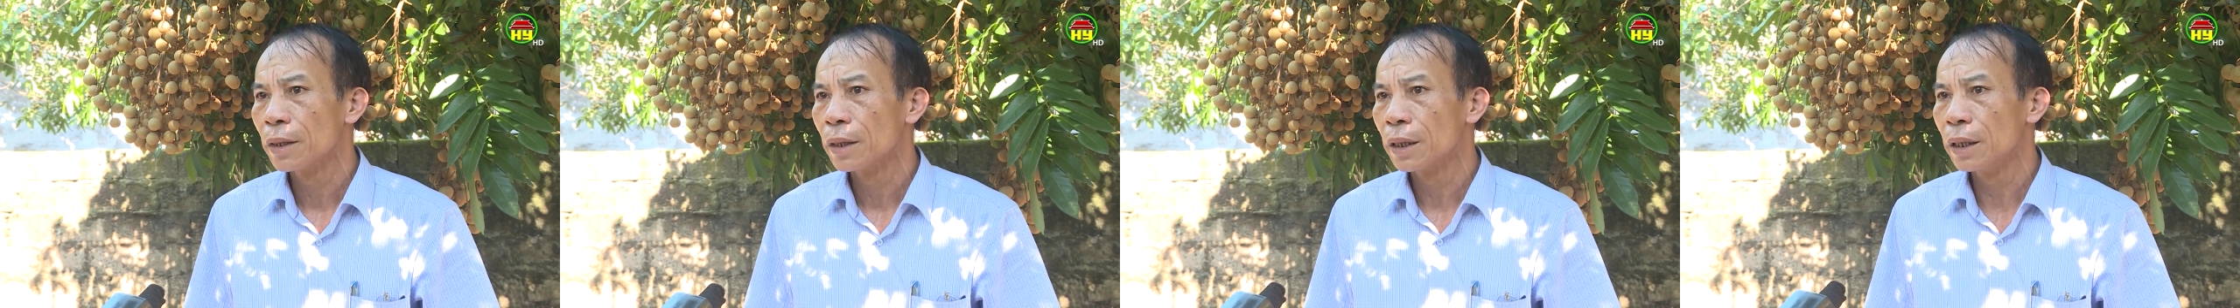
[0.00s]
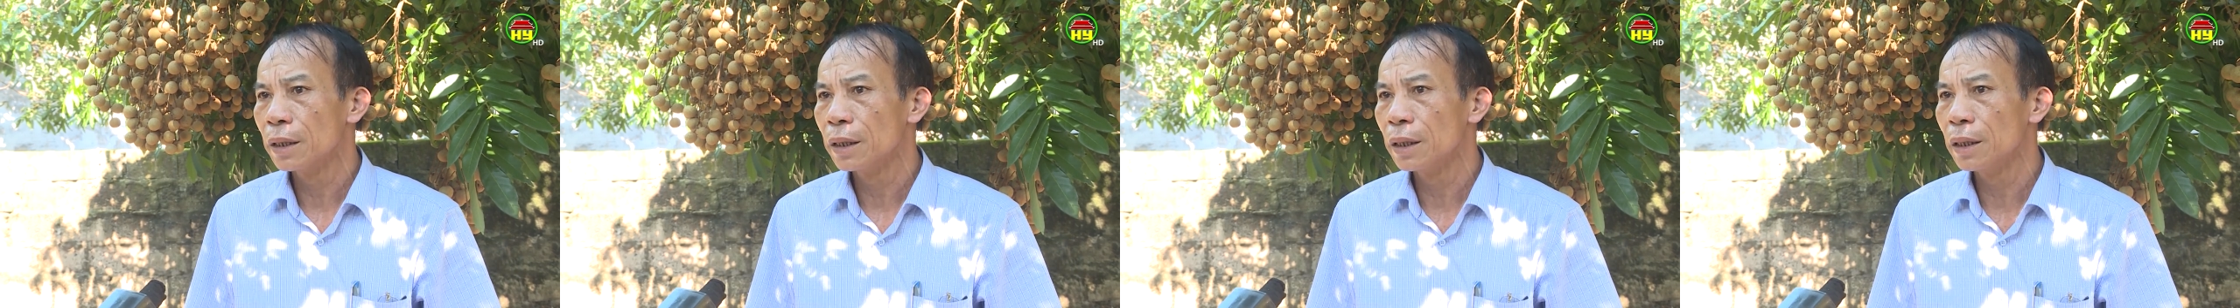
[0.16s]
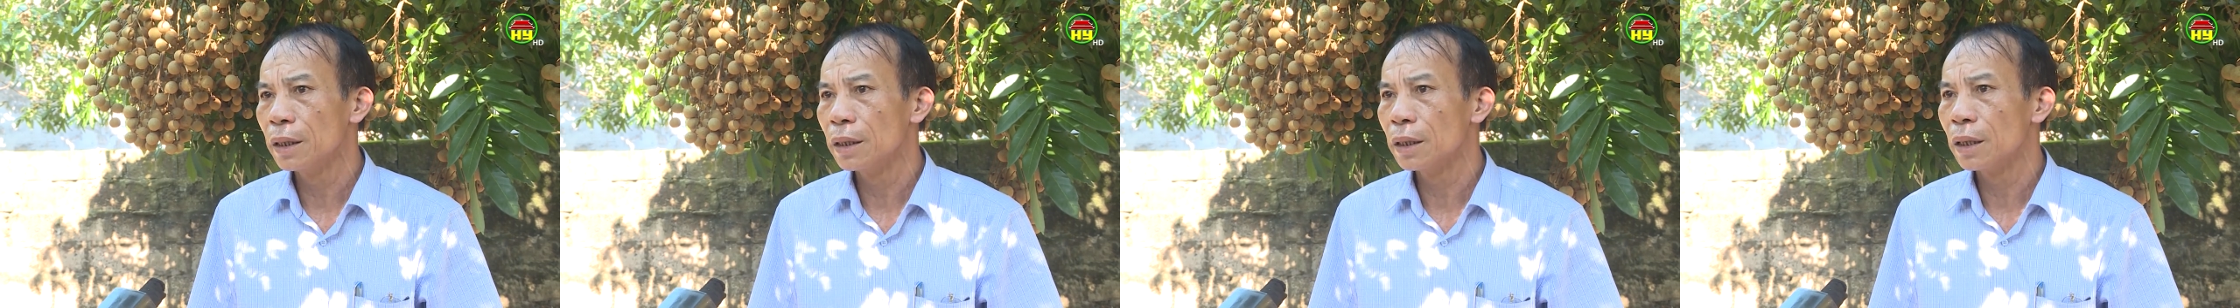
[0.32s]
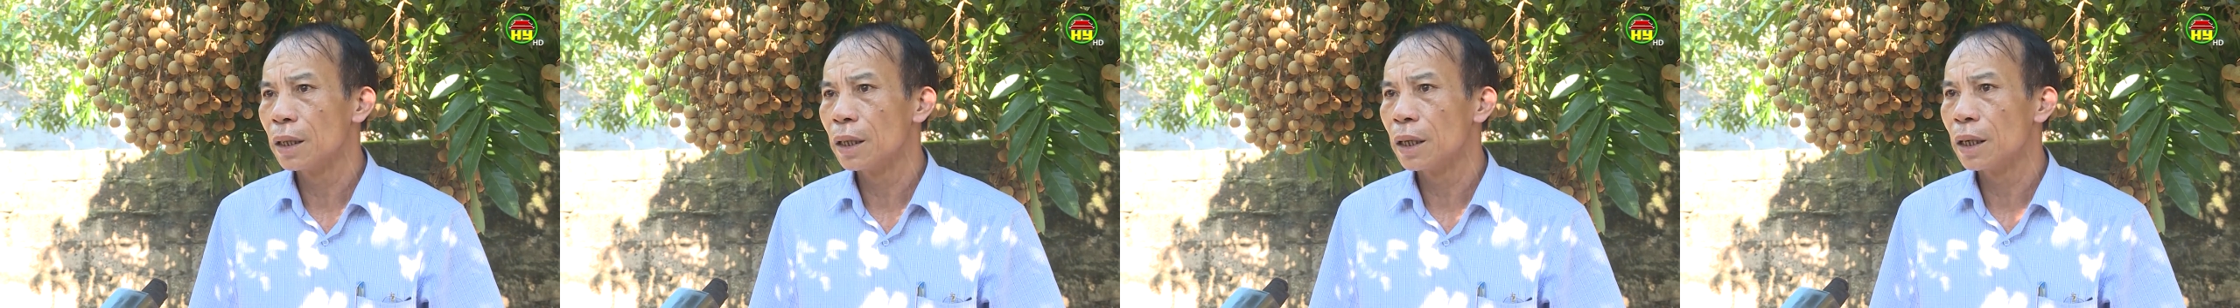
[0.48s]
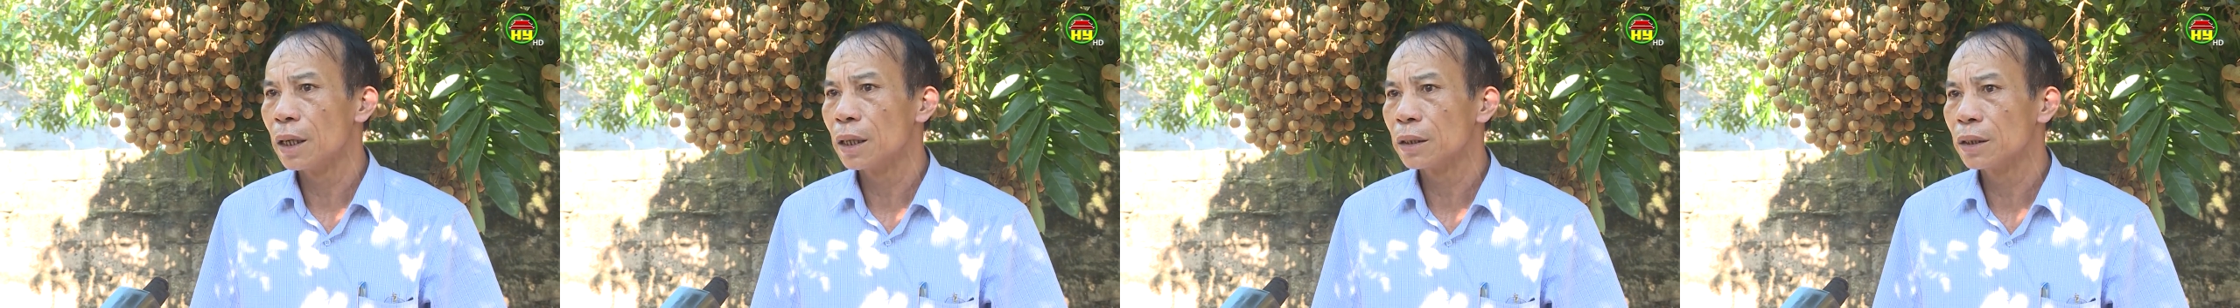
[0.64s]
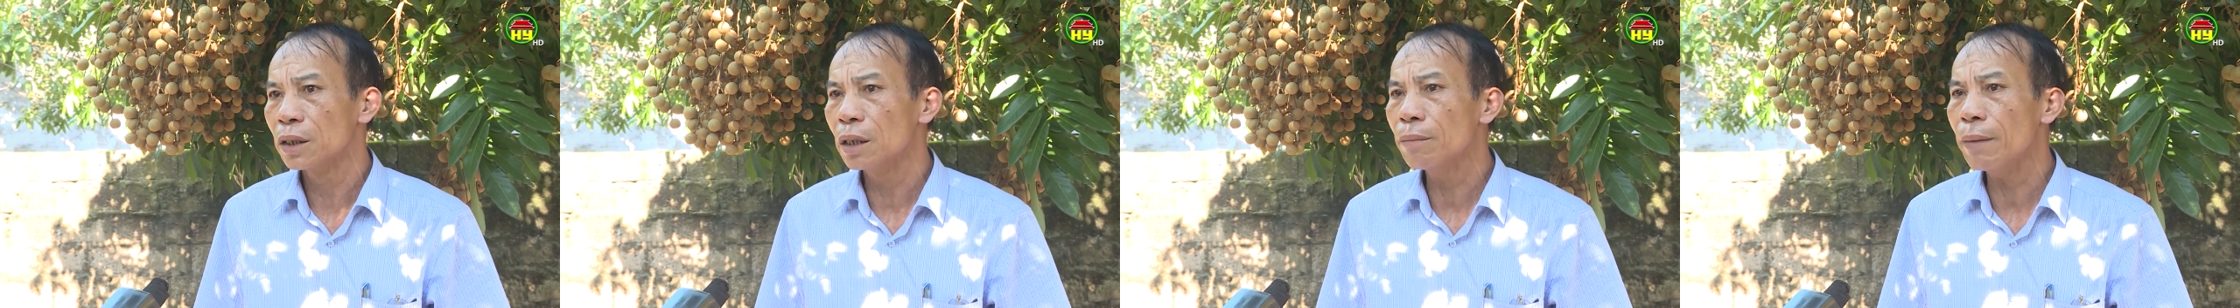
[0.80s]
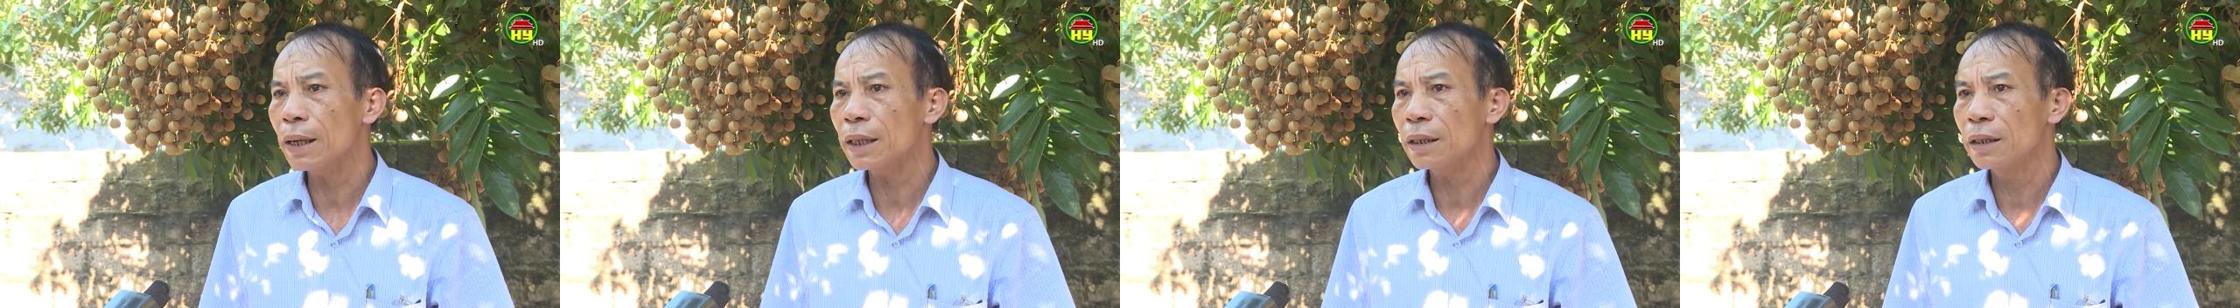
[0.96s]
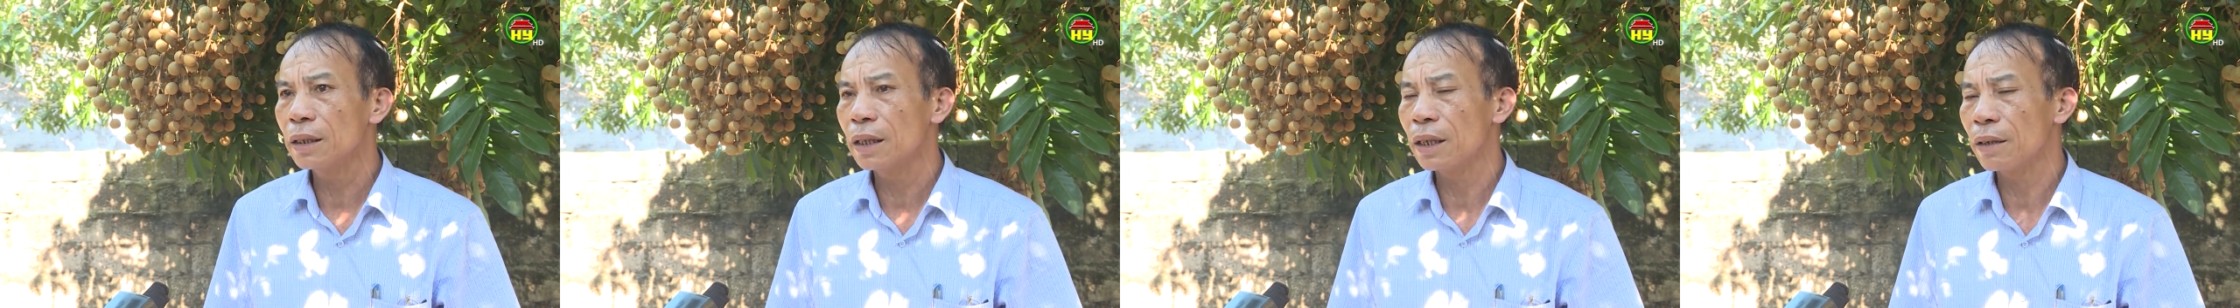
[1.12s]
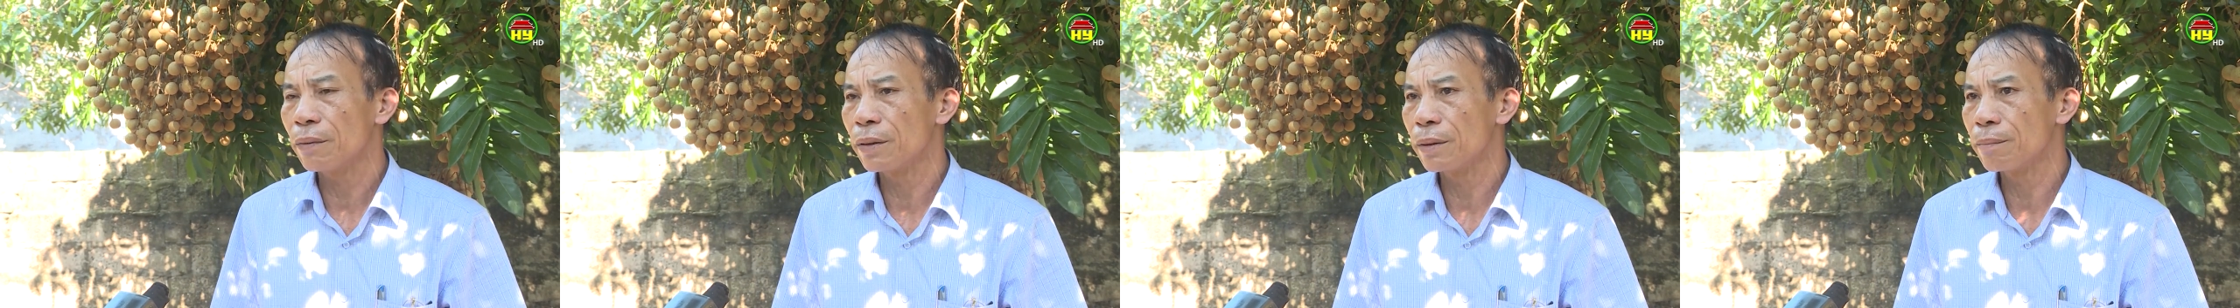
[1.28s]
Thế thì ờ, trước
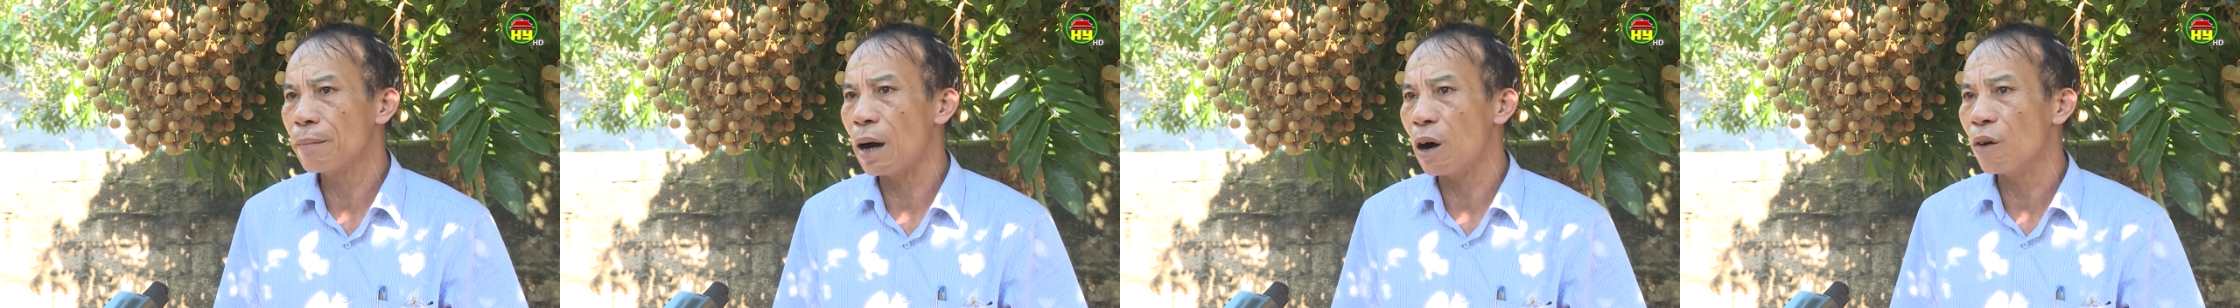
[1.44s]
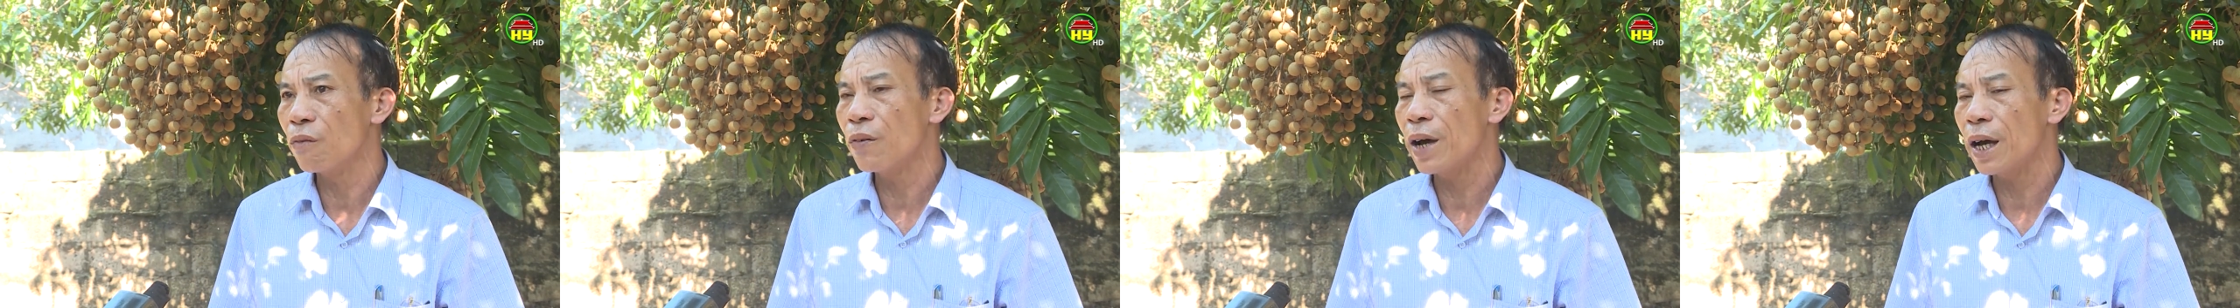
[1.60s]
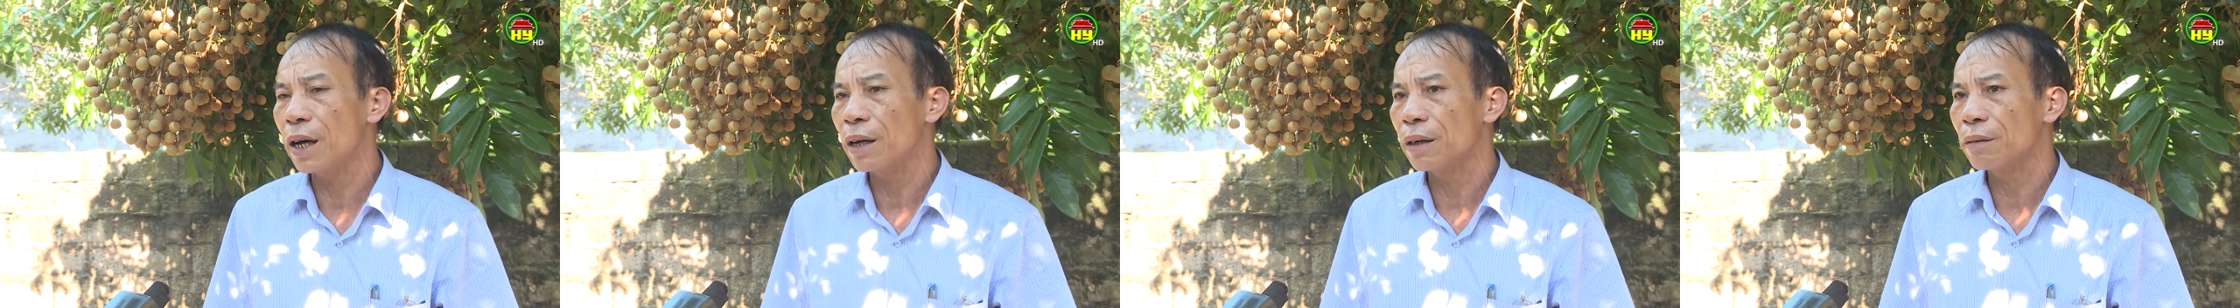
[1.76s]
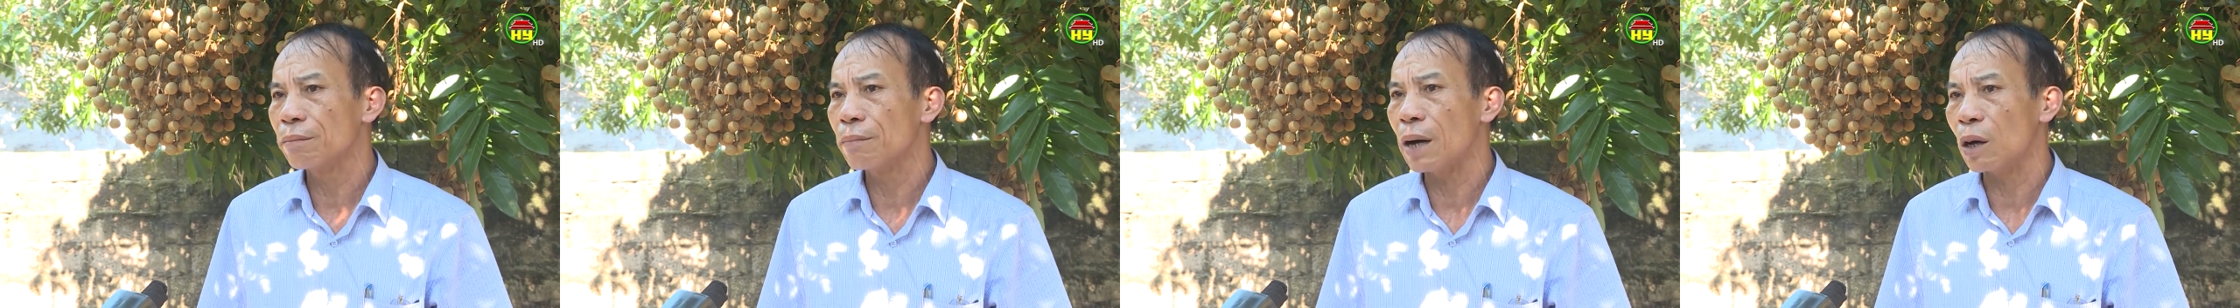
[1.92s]
mắt là phải bảo vệ,